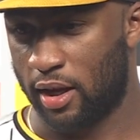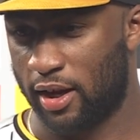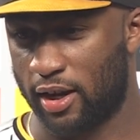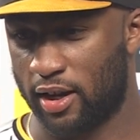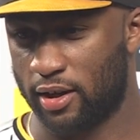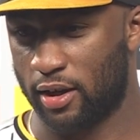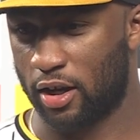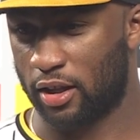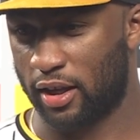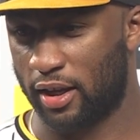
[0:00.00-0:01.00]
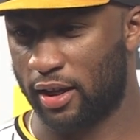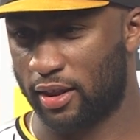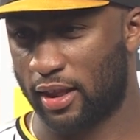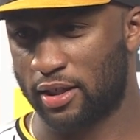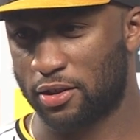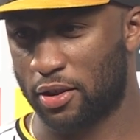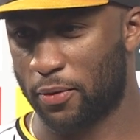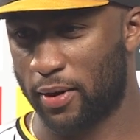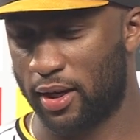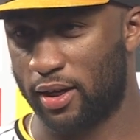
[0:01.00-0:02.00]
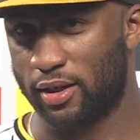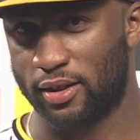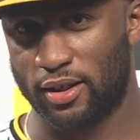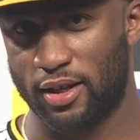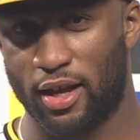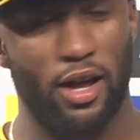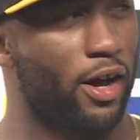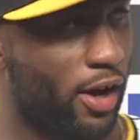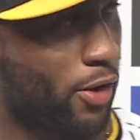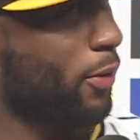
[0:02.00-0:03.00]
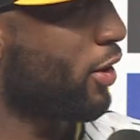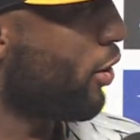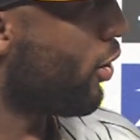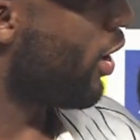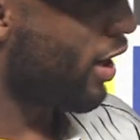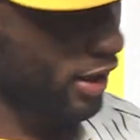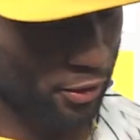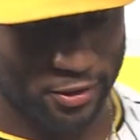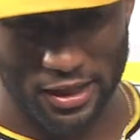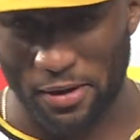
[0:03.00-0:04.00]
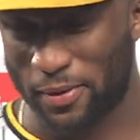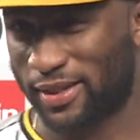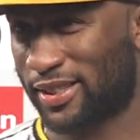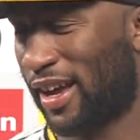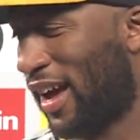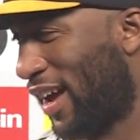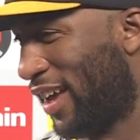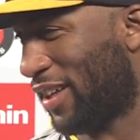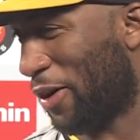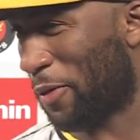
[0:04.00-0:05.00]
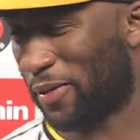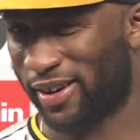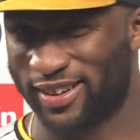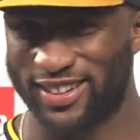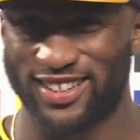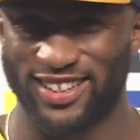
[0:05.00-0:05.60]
And luckily, thanks to the win, uh, window, arigatou gozaimasu, I uh, hit the home run.